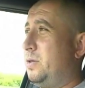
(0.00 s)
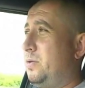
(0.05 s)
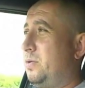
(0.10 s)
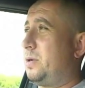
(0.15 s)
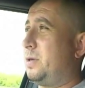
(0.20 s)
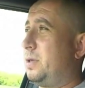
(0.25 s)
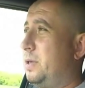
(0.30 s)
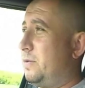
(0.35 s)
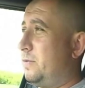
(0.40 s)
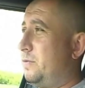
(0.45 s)

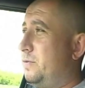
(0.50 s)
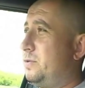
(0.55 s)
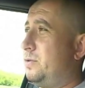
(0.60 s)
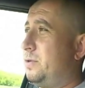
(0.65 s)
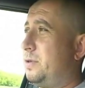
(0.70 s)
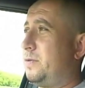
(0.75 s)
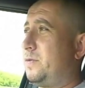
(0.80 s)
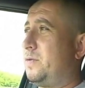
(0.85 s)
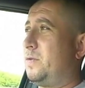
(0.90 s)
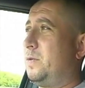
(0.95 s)
Но когда вы
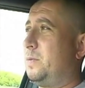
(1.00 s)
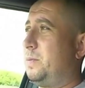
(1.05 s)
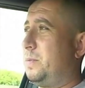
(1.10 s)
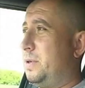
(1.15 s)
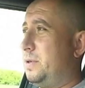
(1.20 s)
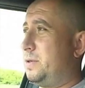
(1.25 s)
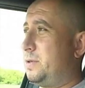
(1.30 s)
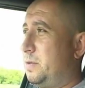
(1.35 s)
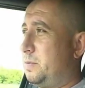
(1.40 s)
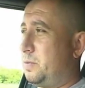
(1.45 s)
везете
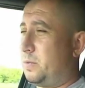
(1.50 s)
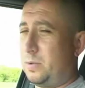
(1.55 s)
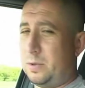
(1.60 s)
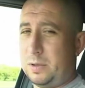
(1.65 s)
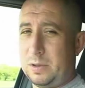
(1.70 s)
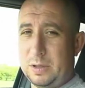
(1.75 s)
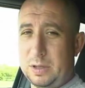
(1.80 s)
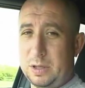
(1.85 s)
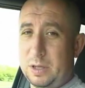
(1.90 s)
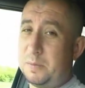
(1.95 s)
автомобиль из
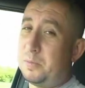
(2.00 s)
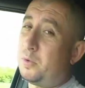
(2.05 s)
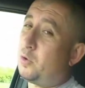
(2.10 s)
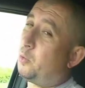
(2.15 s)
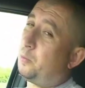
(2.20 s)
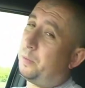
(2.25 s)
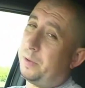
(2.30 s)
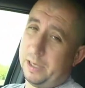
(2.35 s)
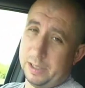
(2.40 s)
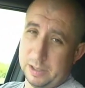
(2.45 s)
Японии и
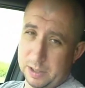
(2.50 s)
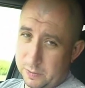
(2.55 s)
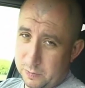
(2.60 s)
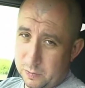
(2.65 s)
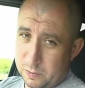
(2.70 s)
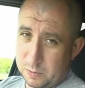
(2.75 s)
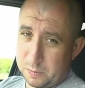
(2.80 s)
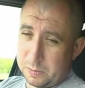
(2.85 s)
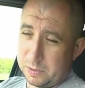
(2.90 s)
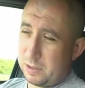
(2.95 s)
покупаете
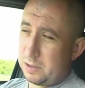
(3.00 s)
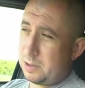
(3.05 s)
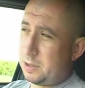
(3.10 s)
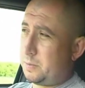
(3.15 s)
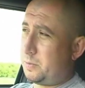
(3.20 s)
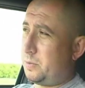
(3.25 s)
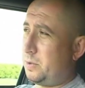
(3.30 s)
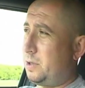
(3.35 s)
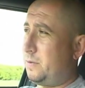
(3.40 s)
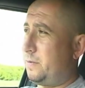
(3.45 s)
автомобиль из
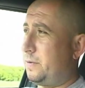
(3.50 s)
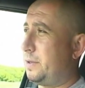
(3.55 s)
Японии,